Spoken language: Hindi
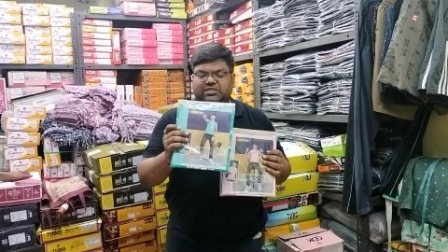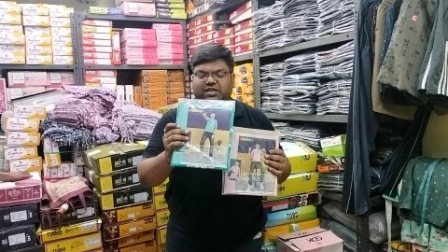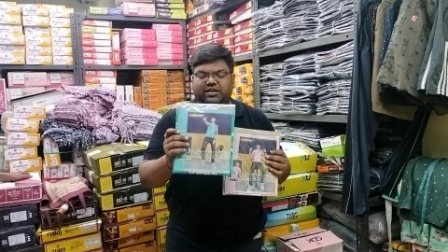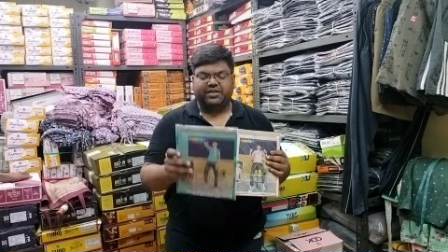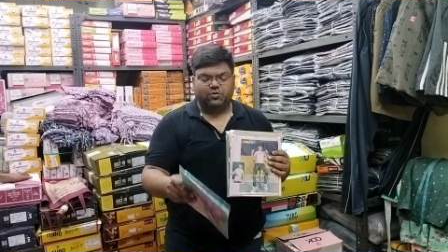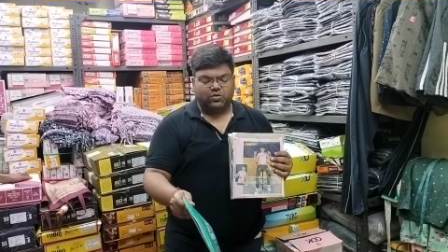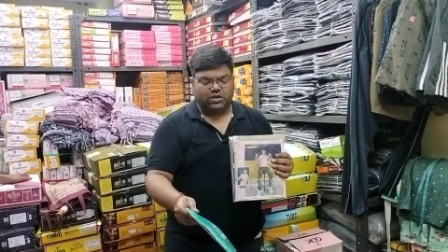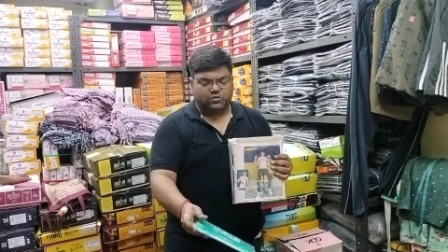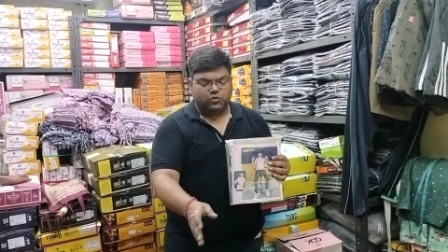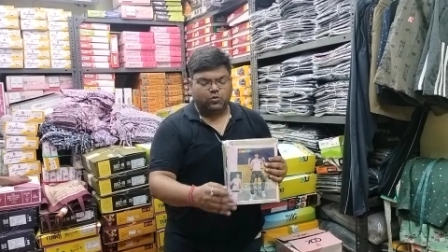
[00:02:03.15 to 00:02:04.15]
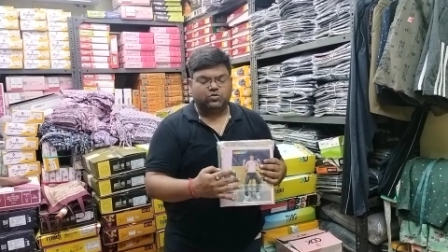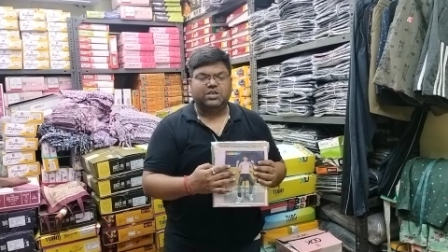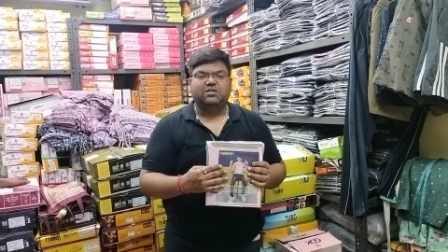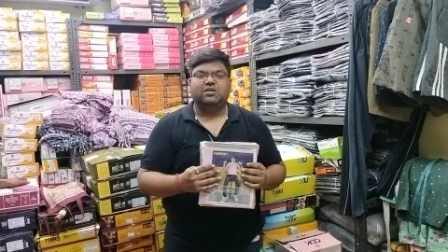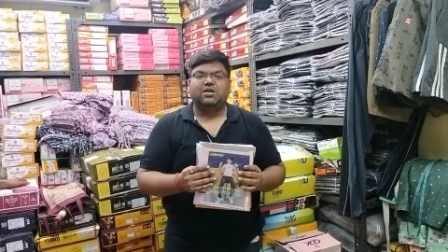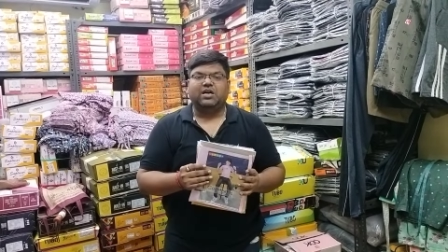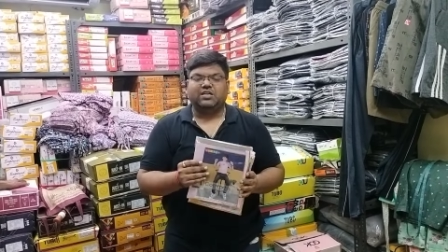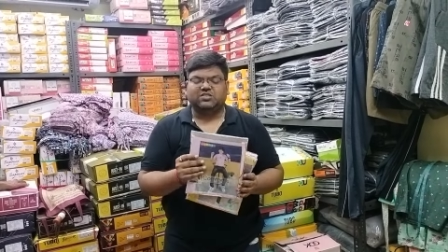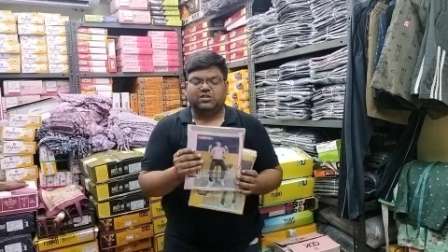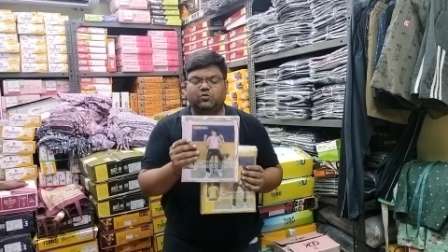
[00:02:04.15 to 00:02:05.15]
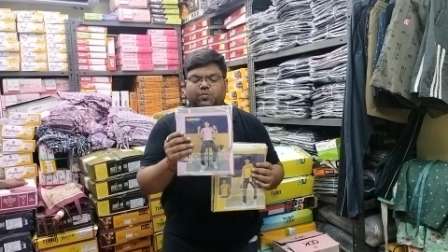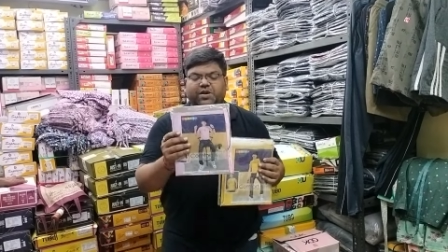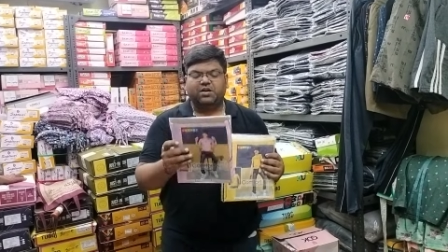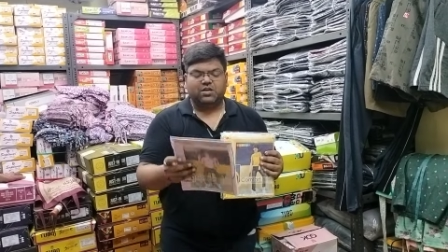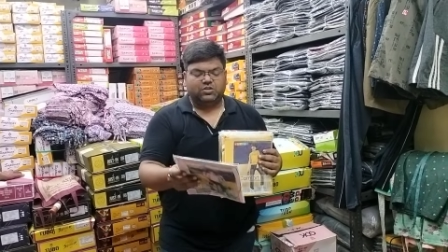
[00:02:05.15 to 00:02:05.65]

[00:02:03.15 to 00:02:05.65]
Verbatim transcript: इसका रेट होगा दो तीन अड़सठ रुपया